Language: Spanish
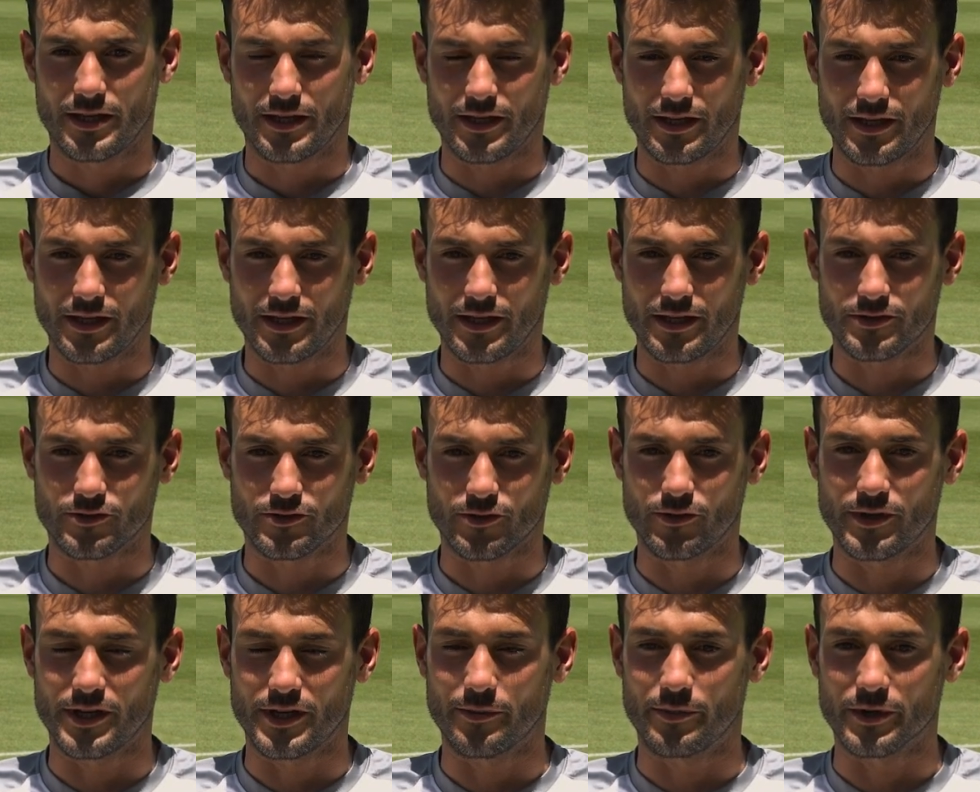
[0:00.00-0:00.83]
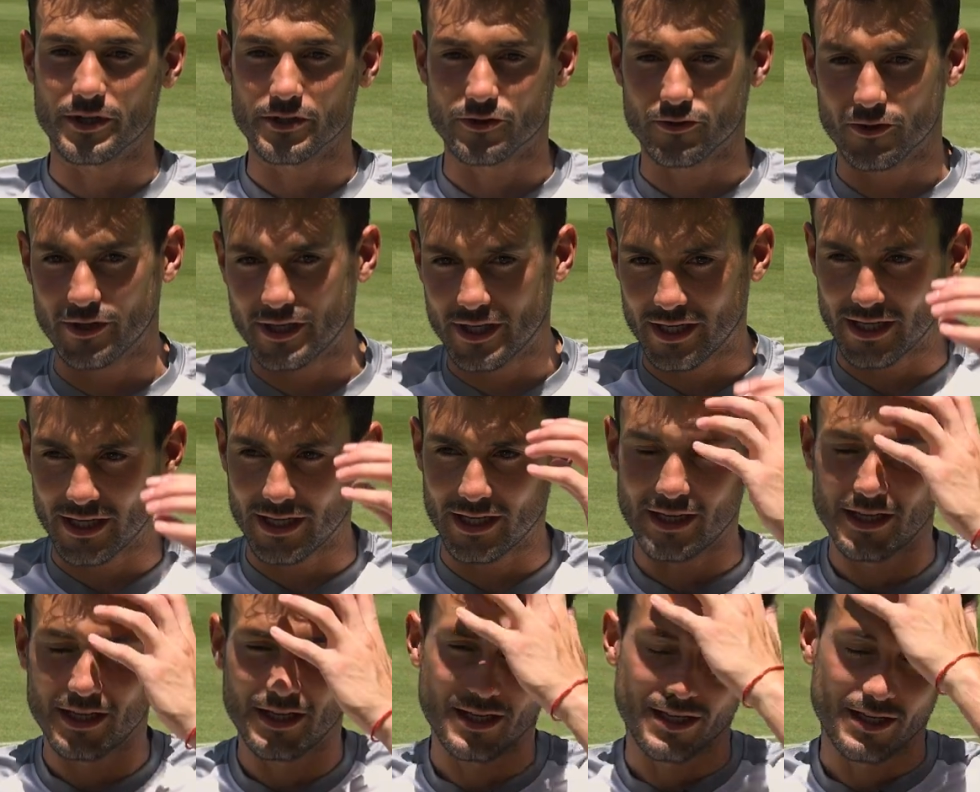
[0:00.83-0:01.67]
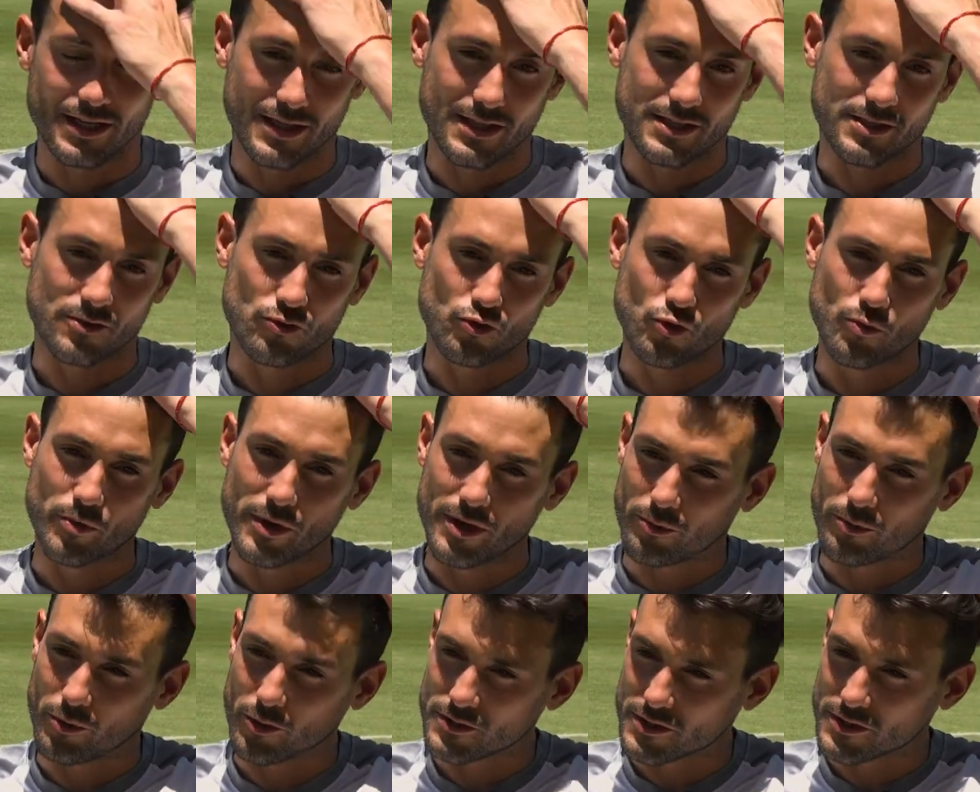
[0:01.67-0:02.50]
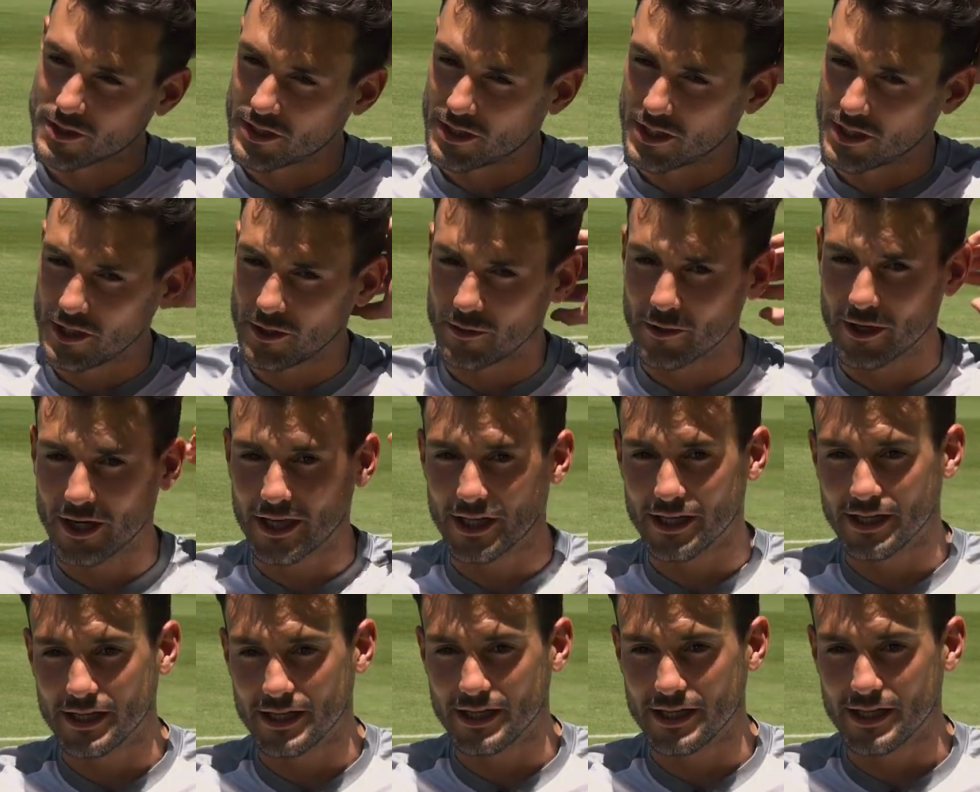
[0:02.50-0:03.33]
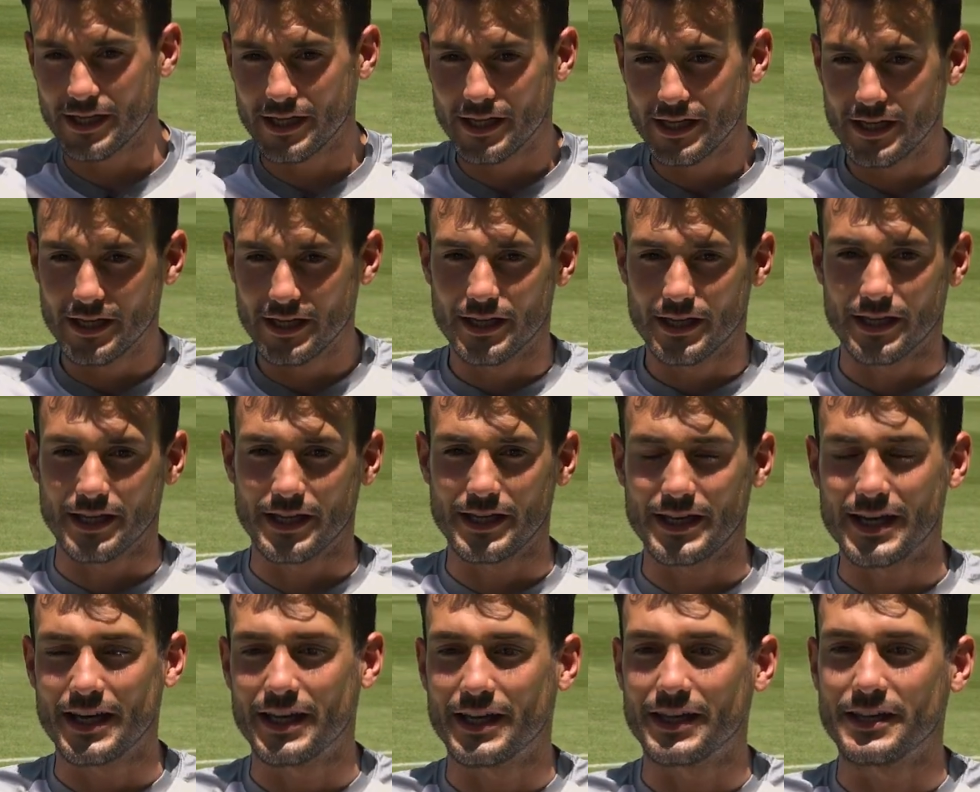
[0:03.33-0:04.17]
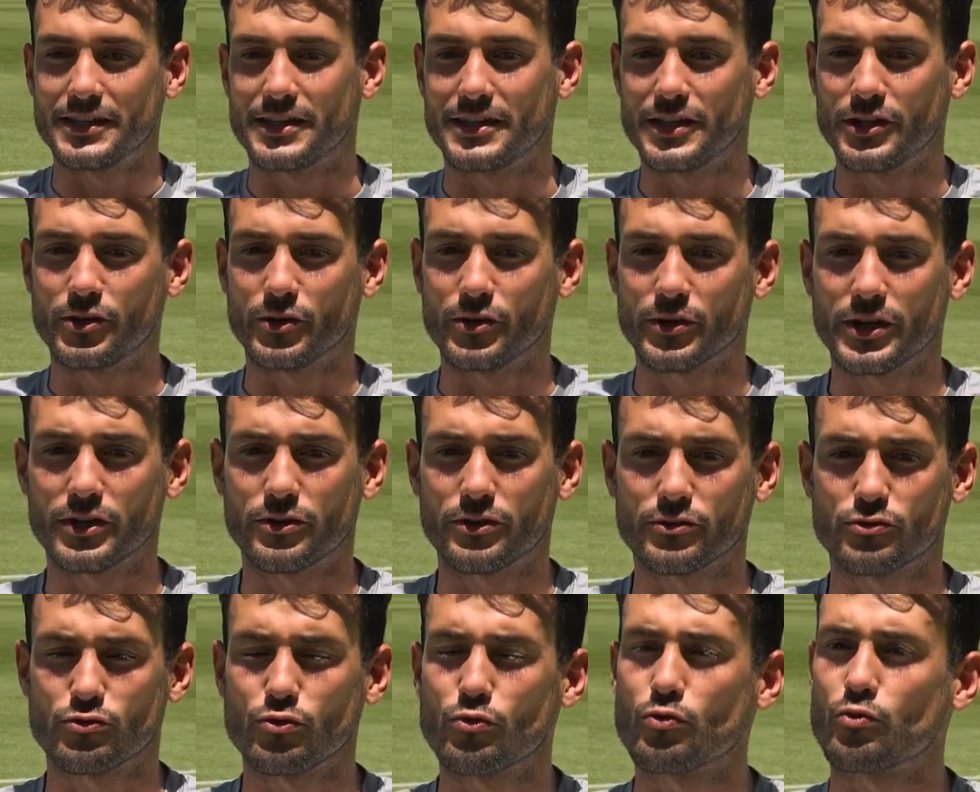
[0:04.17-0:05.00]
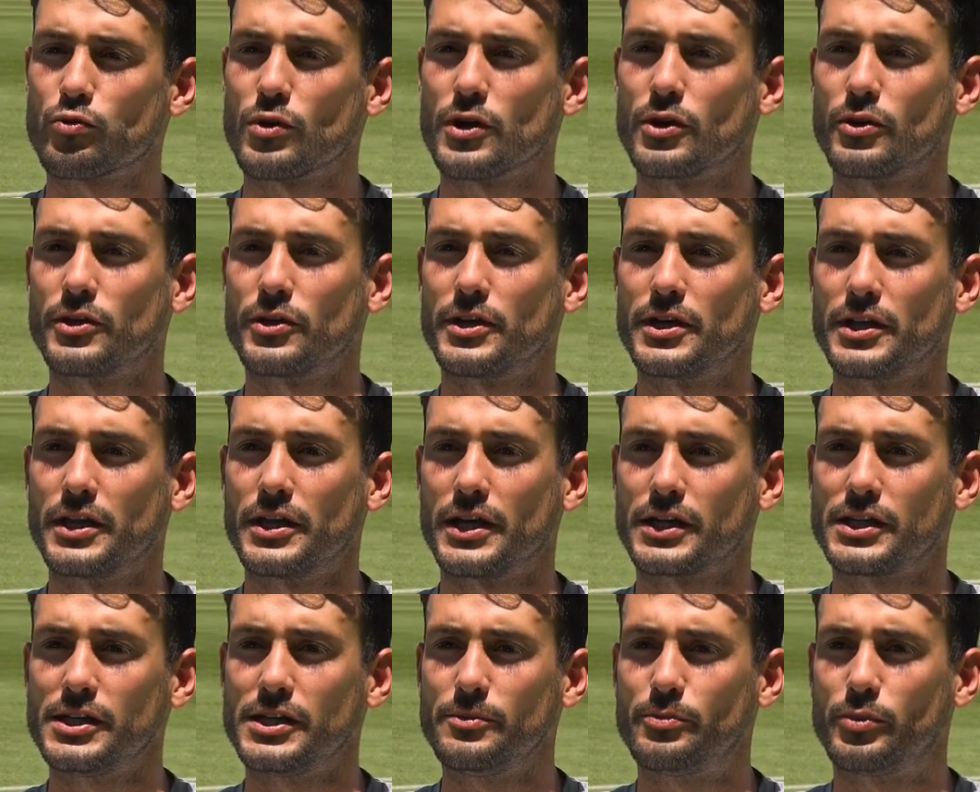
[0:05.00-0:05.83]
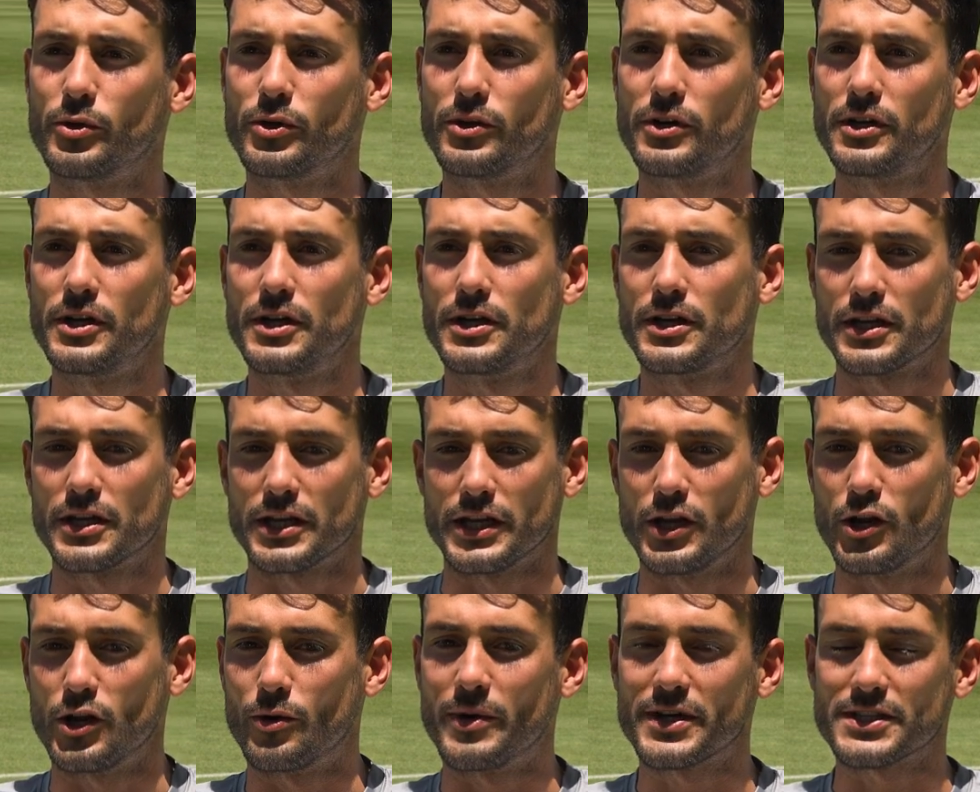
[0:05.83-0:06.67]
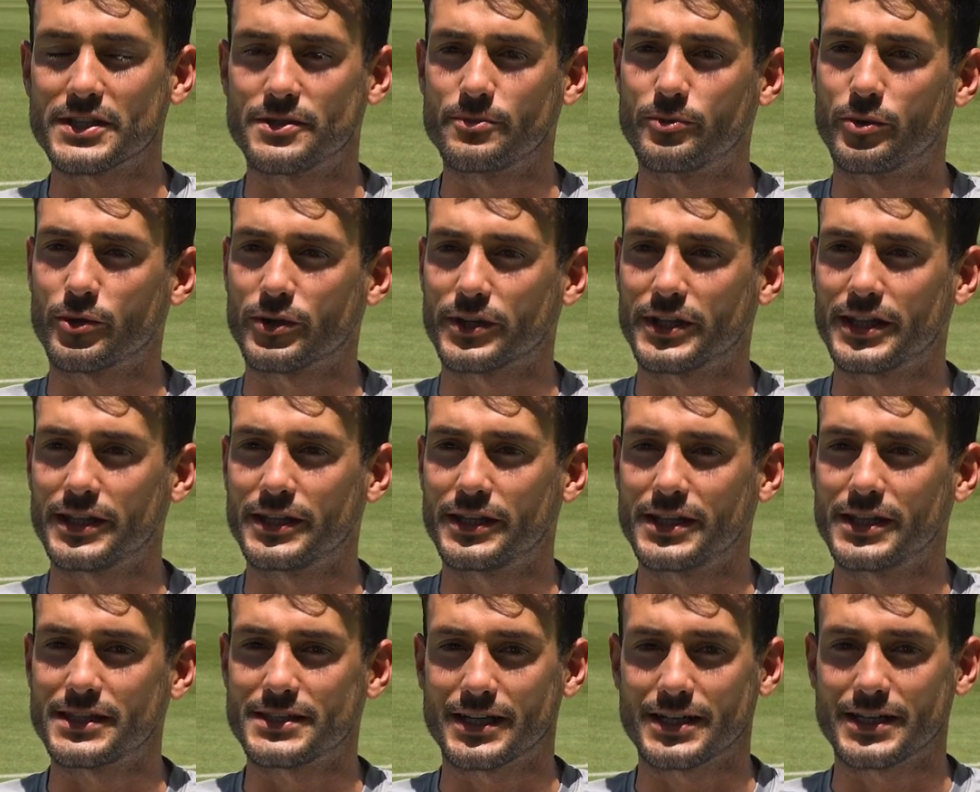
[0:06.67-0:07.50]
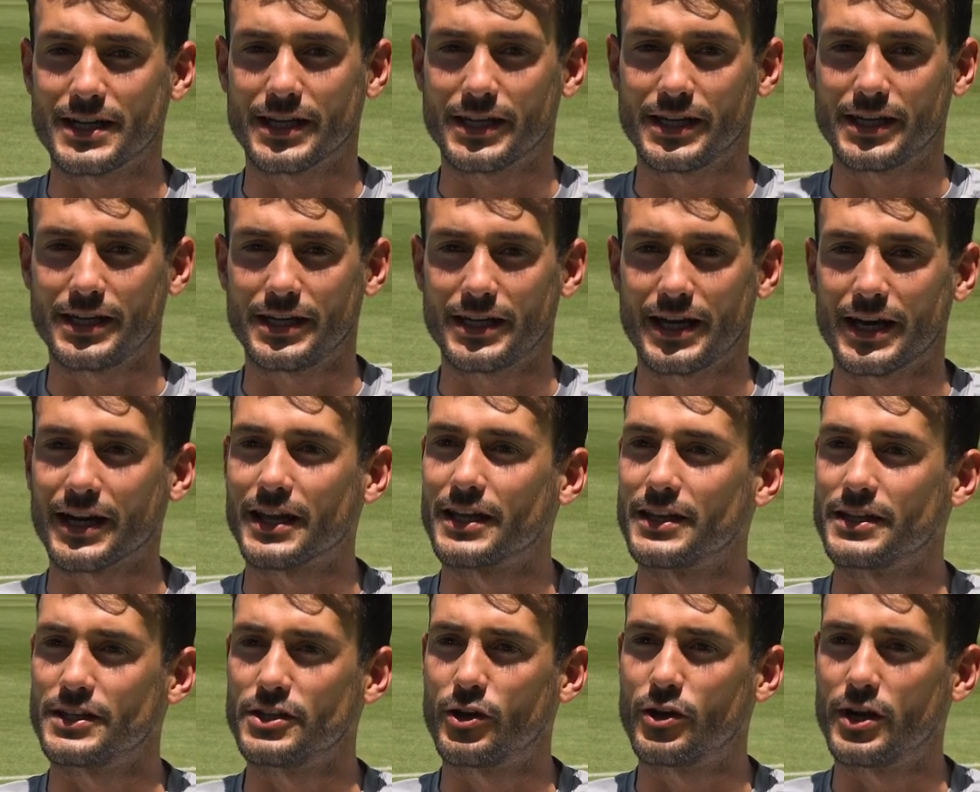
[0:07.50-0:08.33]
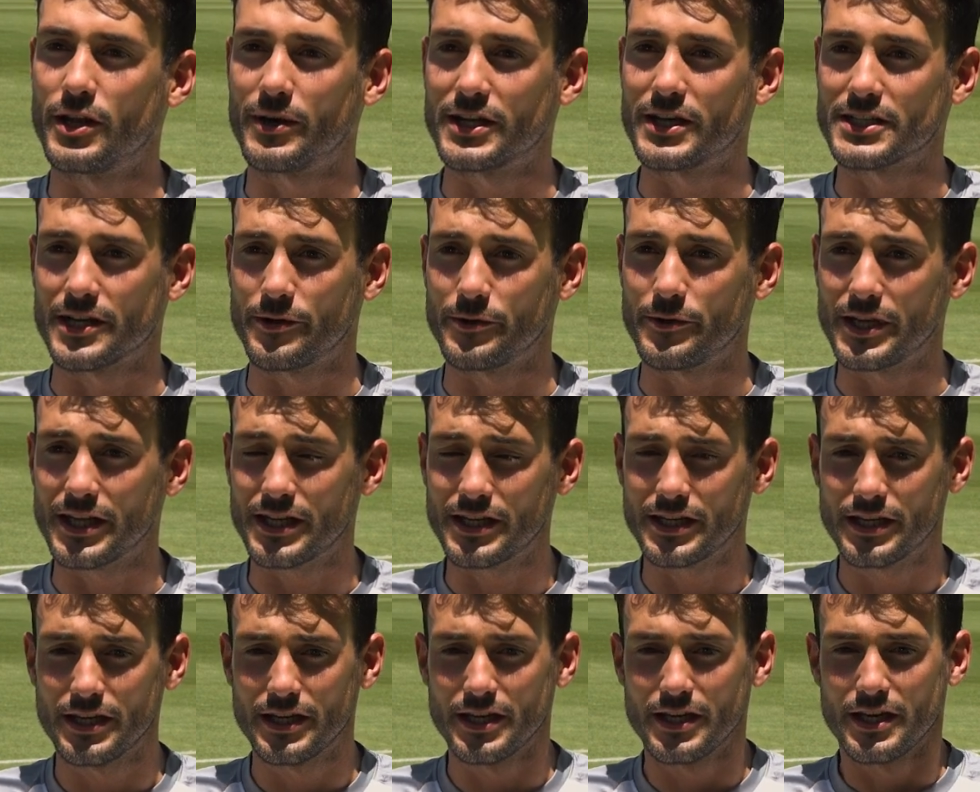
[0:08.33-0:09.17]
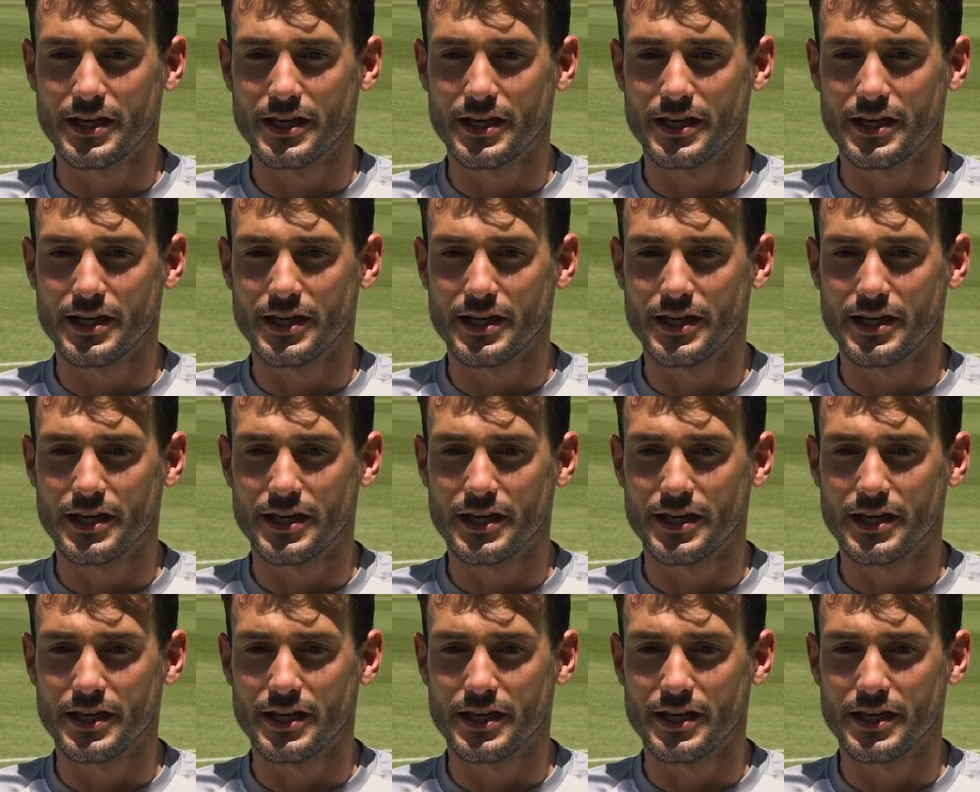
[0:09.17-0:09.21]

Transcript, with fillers: Eh, soy una persona súper positiva y, nada, entiendo que esto es un juego de, equipo y lo más importante es acá que Argentino le vaya bien.